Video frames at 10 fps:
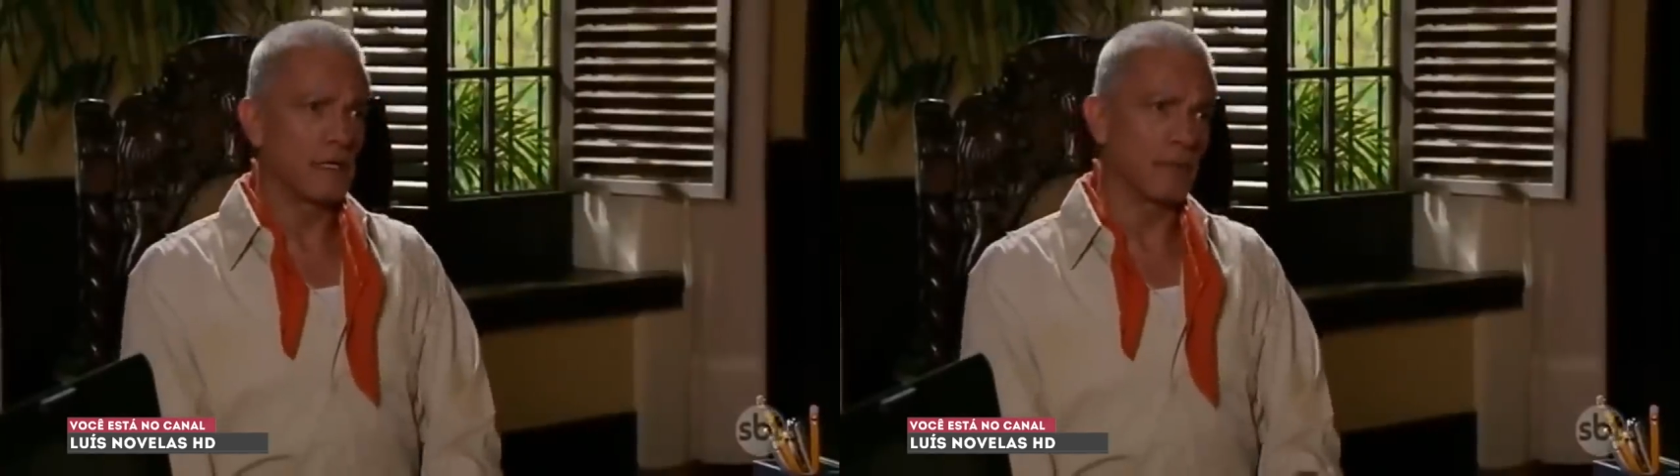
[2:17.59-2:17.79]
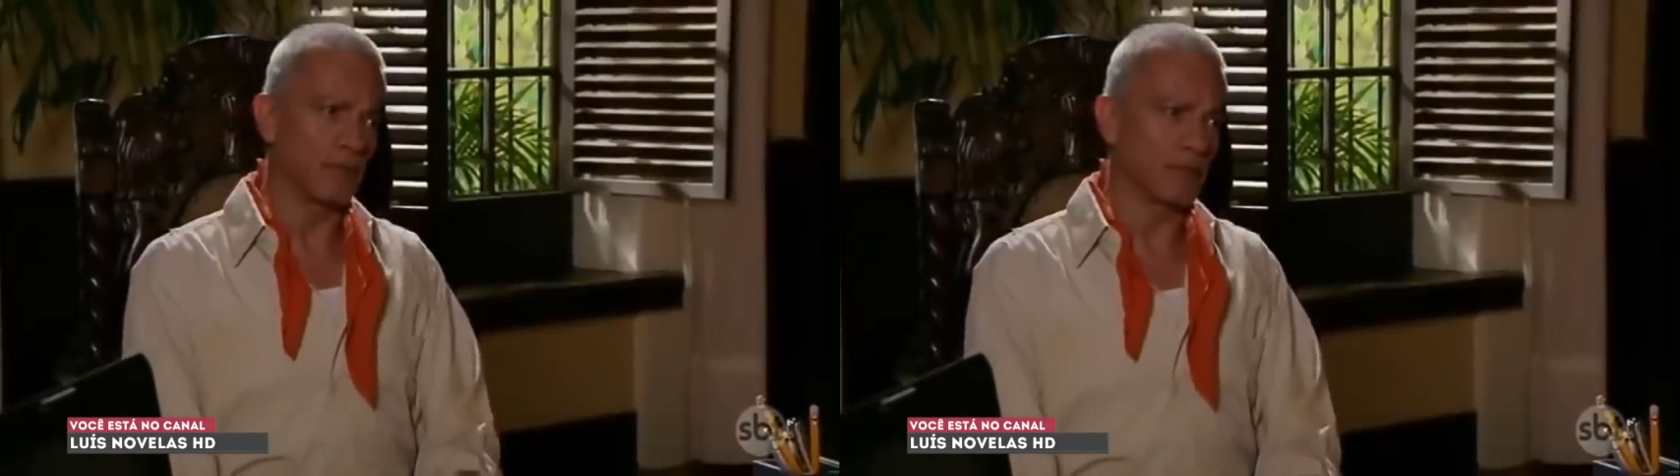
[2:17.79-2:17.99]

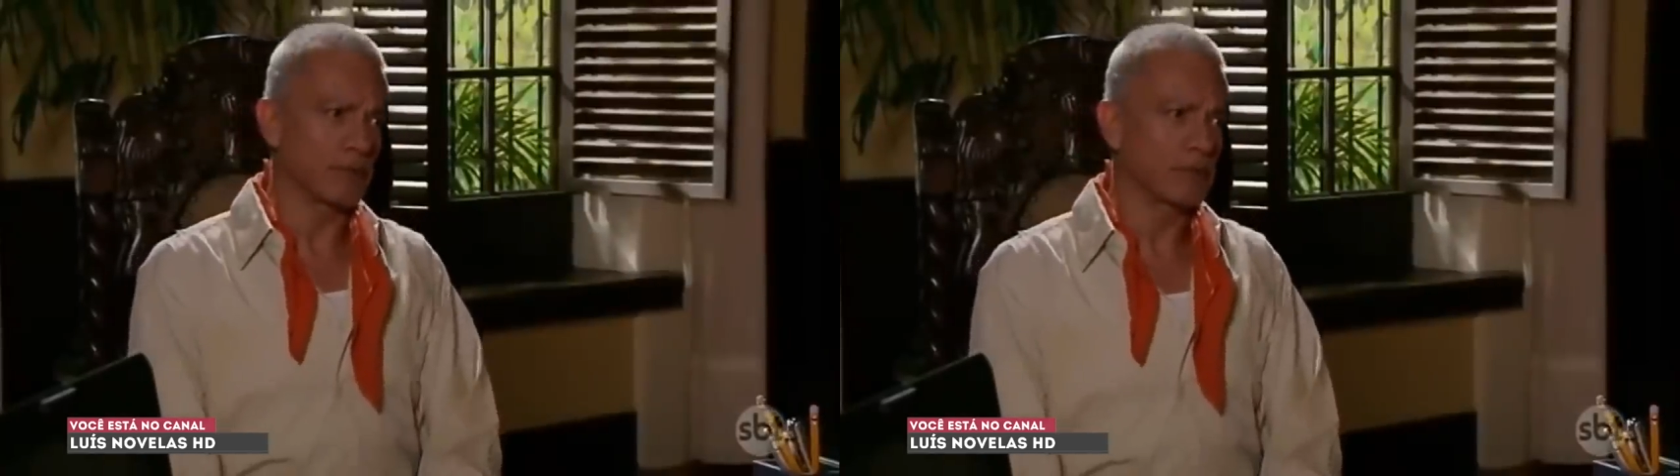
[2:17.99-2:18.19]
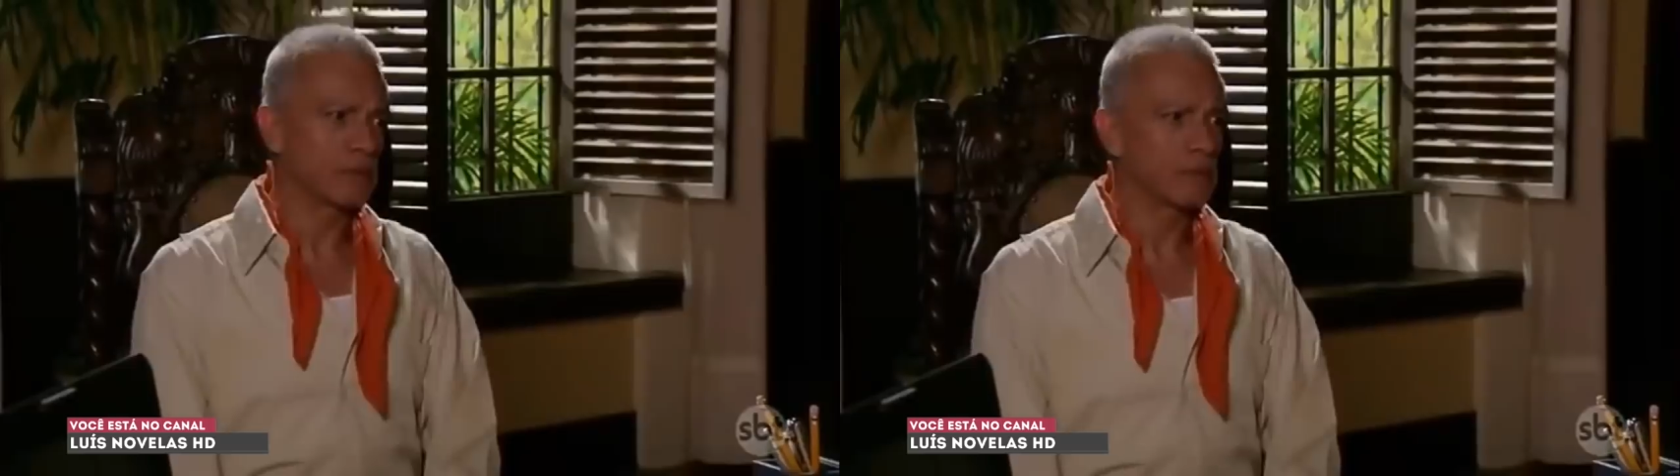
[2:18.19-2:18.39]
que
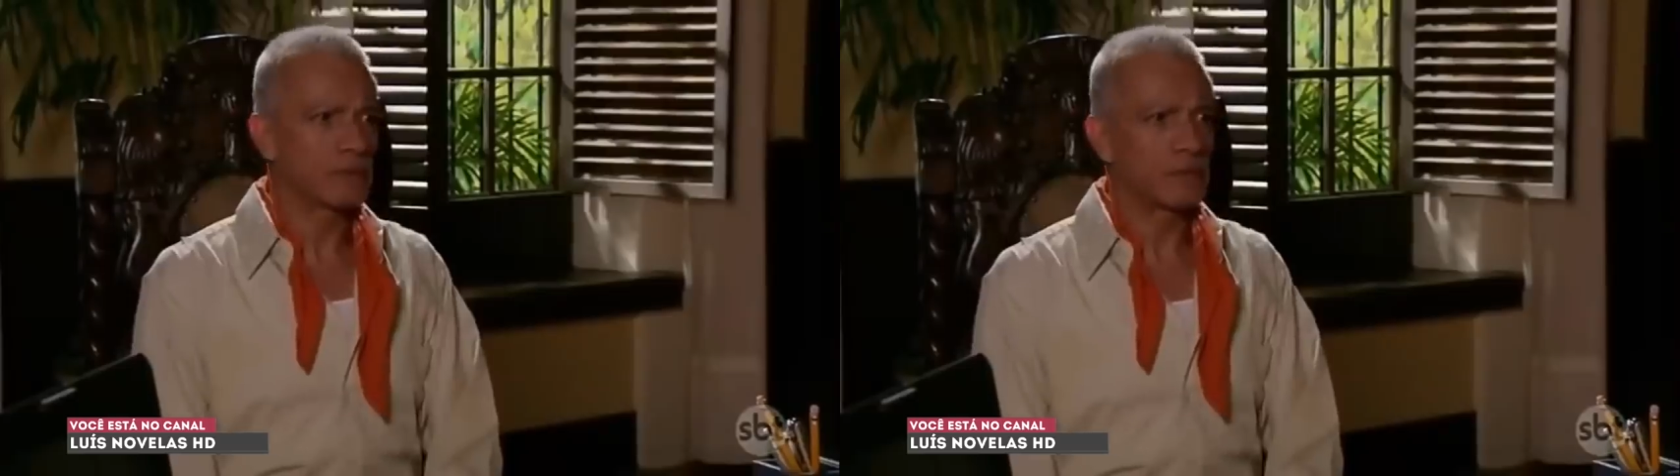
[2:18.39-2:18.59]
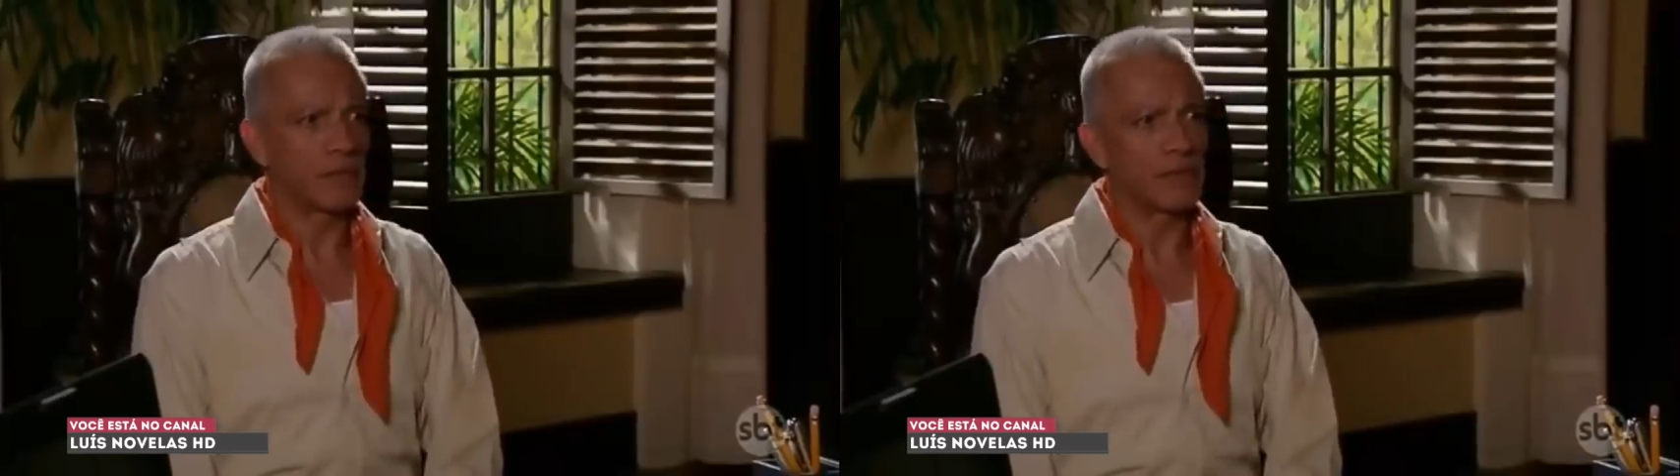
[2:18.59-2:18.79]

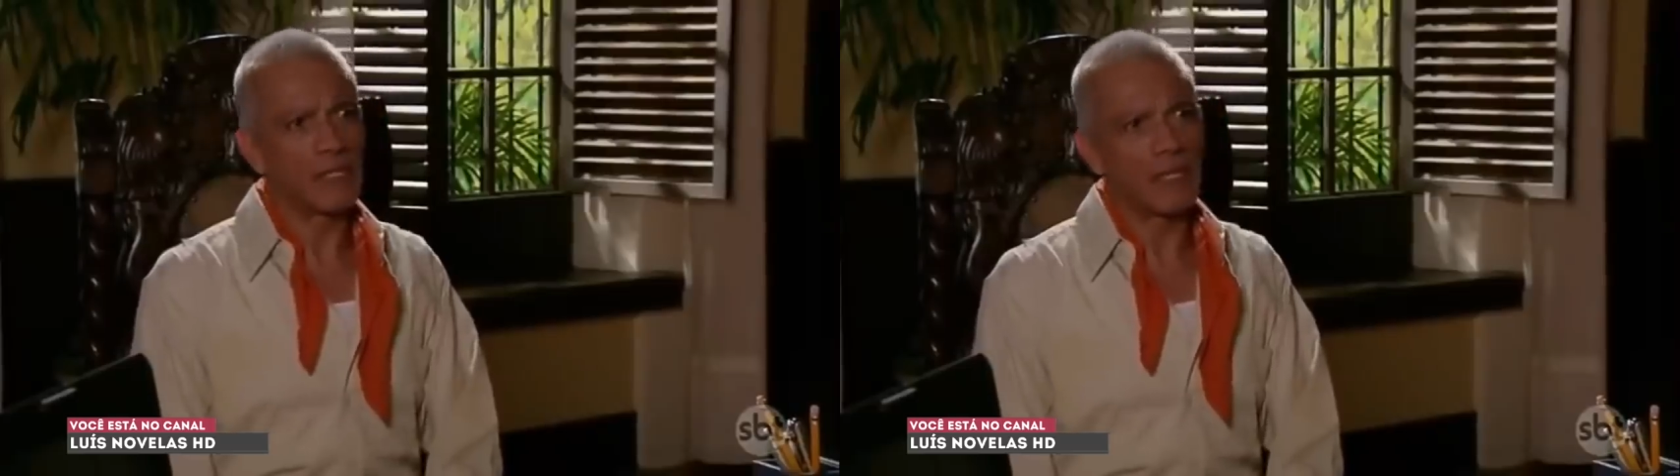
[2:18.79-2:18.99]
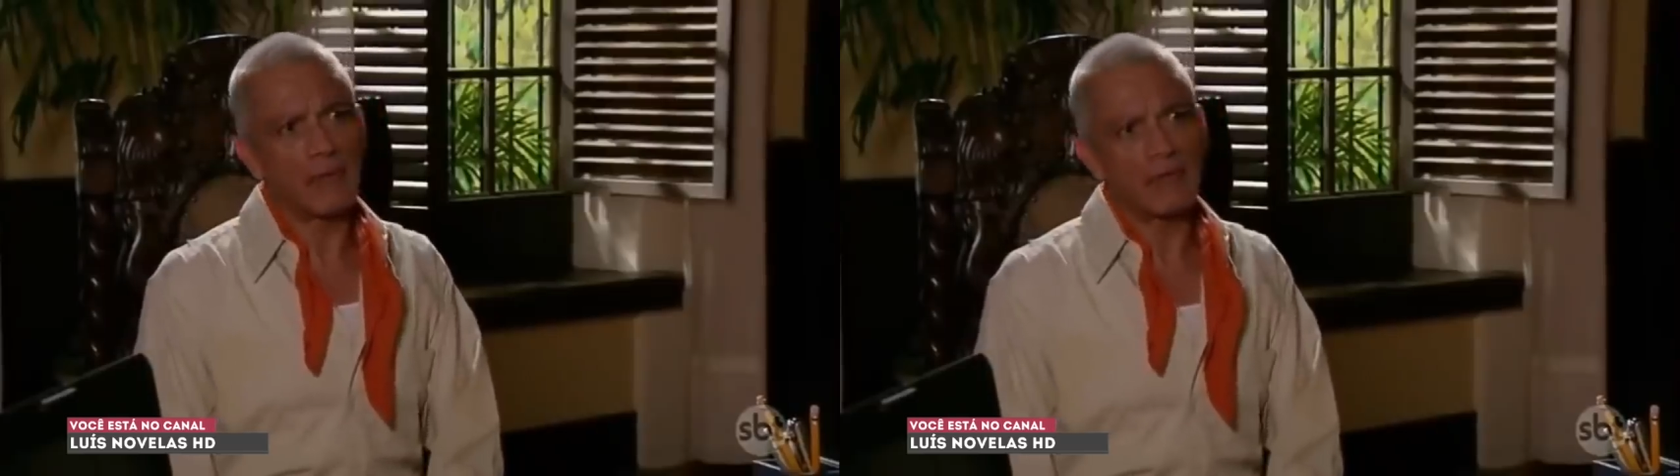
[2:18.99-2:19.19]
também
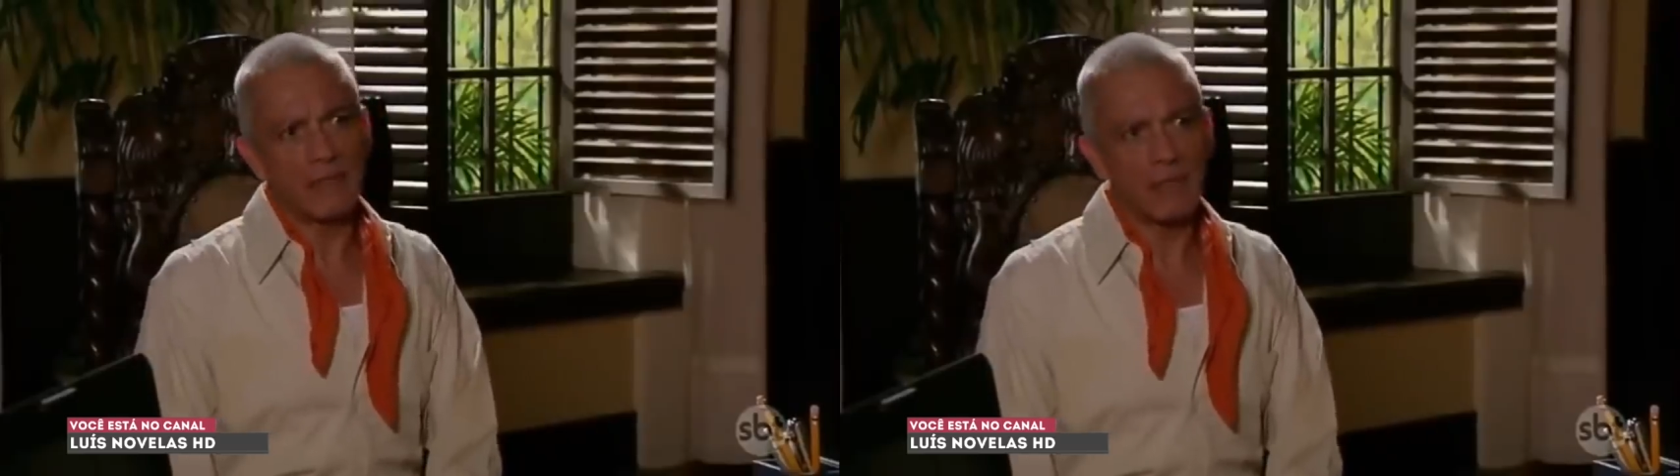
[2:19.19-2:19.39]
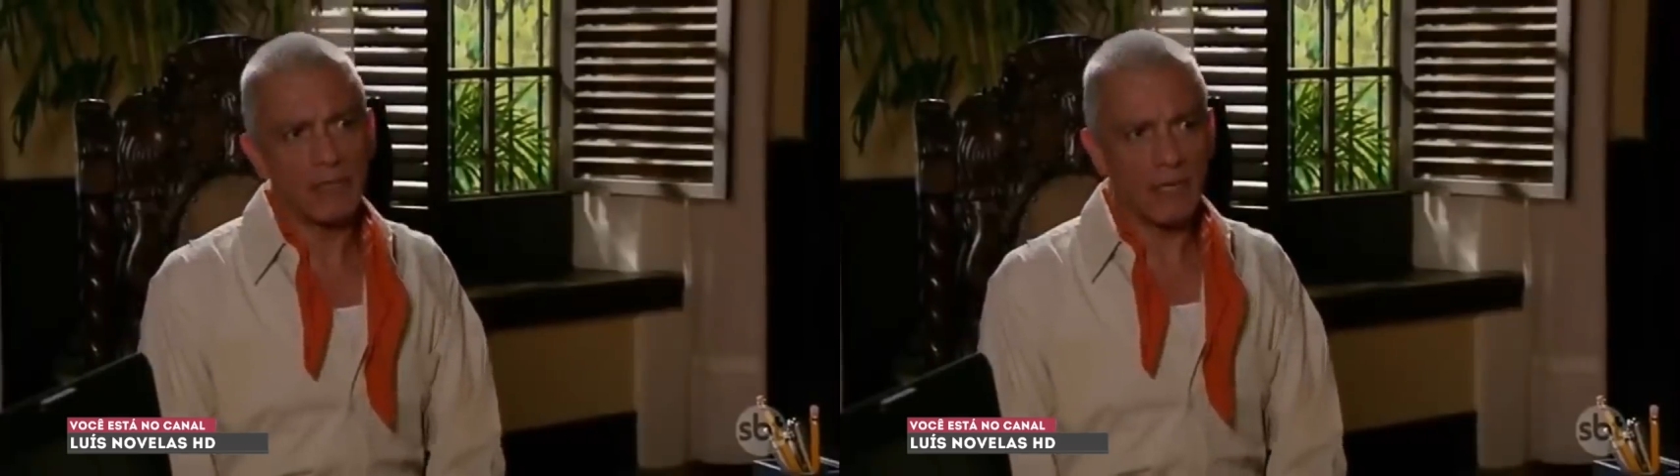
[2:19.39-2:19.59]

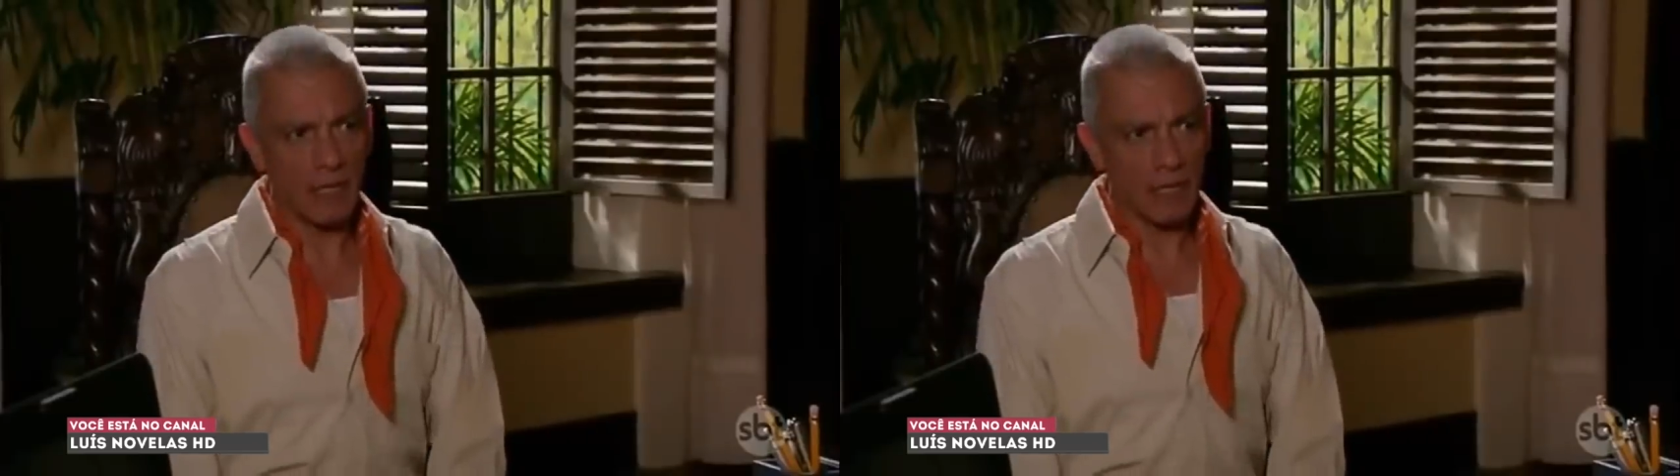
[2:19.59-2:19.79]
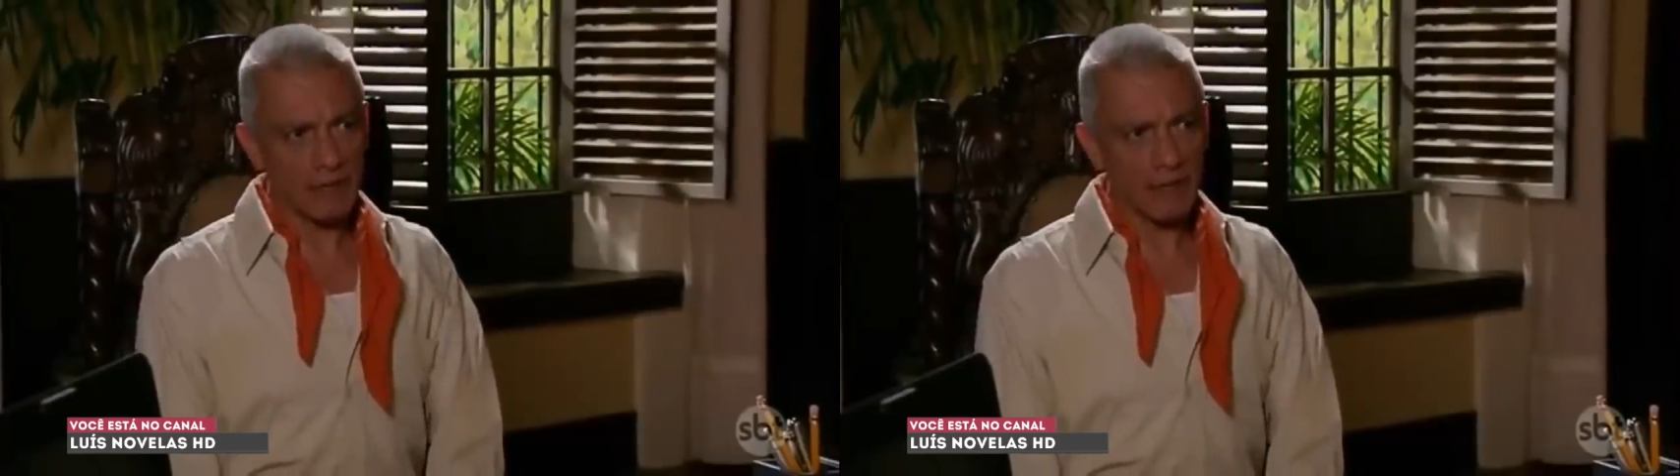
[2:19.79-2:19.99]
acabou de sair da